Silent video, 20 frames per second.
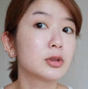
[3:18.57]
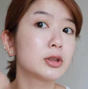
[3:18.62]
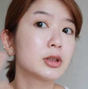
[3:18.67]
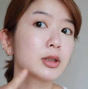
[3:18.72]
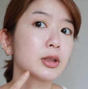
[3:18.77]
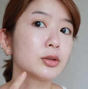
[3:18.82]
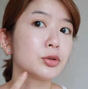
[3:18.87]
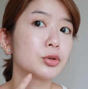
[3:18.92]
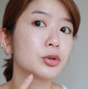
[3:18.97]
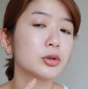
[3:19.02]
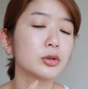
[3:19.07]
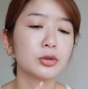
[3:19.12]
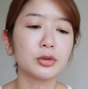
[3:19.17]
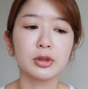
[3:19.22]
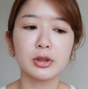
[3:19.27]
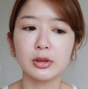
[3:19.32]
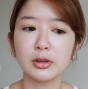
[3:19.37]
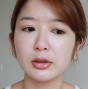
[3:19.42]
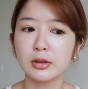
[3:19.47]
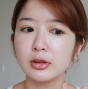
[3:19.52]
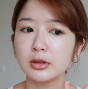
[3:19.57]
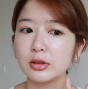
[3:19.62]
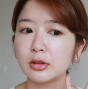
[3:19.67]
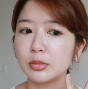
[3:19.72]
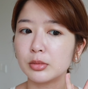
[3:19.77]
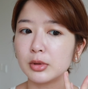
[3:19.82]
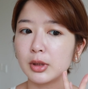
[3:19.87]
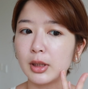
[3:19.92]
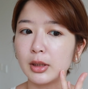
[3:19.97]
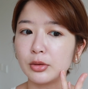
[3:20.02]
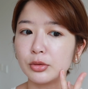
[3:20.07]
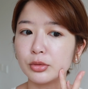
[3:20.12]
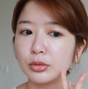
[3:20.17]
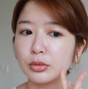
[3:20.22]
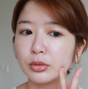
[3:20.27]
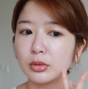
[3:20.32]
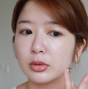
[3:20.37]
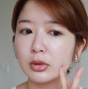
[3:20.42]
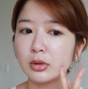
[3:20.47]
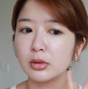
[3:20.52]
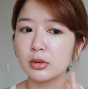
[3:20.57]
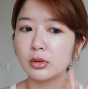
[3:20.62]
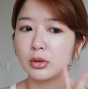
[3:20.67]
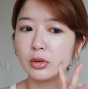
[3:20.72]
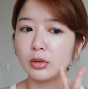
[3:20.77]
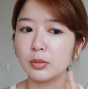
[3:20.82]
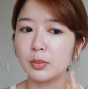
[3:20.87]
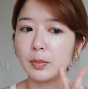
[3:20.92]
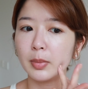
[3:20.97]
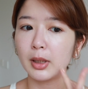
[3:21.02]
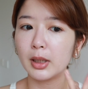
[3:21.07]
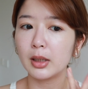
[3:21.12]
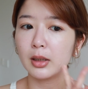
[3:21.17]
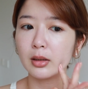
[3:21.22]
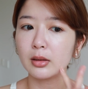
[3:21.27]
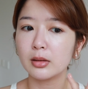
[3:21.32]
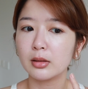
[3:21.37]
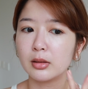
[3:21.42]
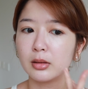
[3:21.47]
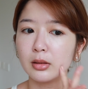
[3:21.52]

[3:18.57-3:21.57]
这个就有点遮不太住我的痘疤。